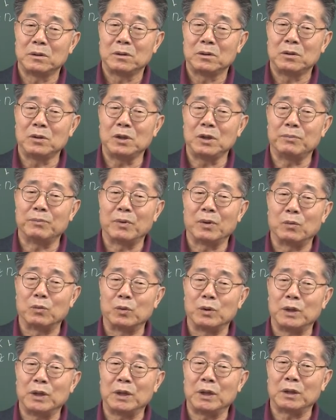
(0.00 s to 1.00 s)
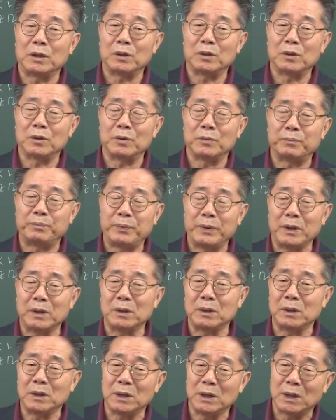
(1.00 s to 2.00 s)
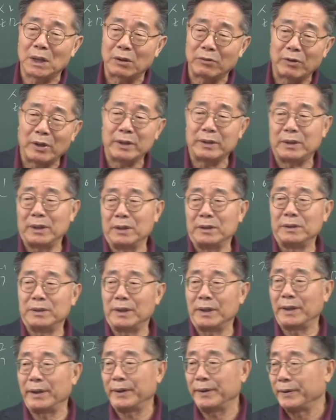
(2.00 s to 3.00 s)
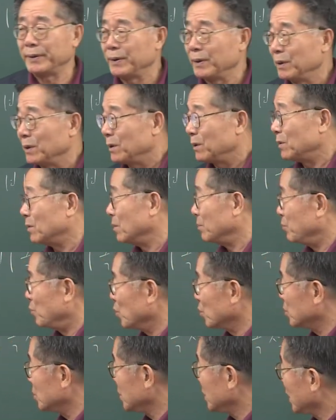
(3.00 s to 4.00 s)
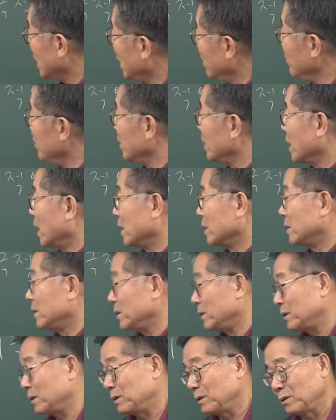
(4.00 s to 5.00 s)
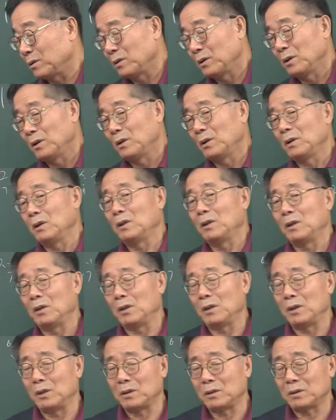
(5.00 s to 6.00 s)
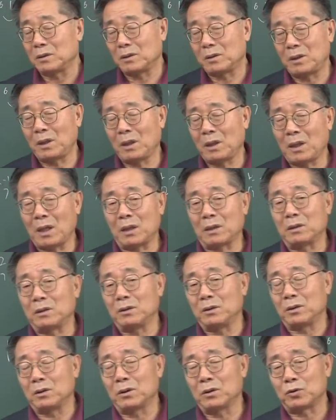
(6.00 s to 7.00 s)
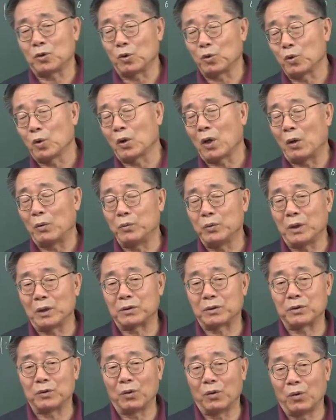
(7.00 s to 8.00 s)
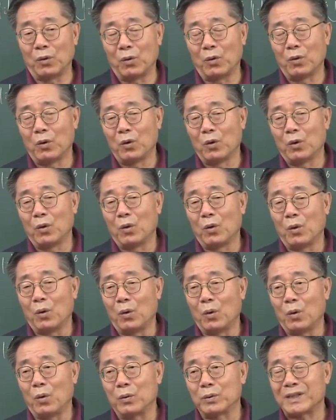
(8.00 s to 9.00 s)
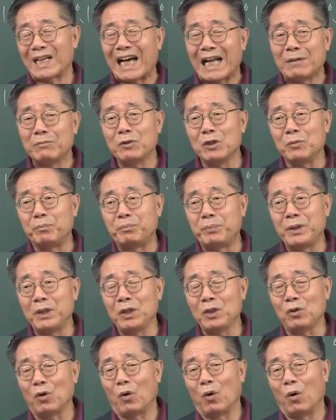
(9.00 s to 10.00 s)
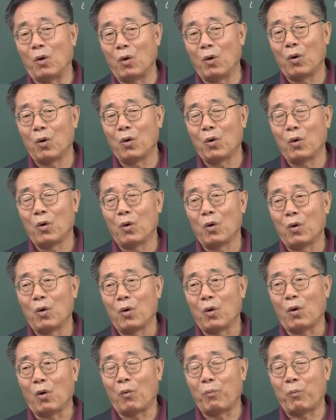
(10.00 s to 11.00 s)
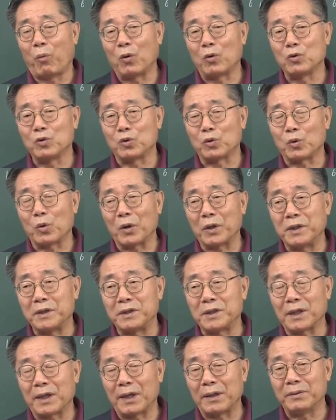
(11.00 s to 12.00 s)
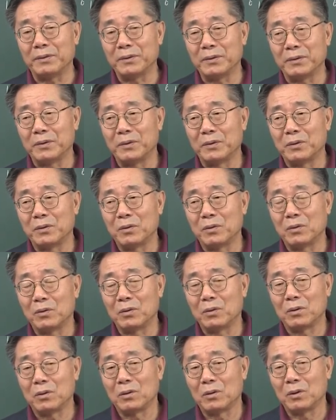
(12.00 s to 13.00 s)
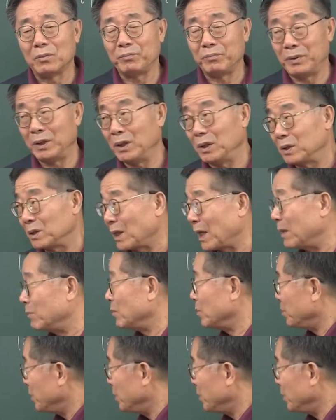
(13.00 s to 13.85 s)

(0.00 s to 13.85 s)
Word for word: 흔히 뭐 우리 그 비극이라고 할 때 이제 어, 무엇을 생각합니까? 그 세계 그 여러 종교 가운데서도 어 삶을 비로 어 보는 종교가 있잖아요. 비, 삶을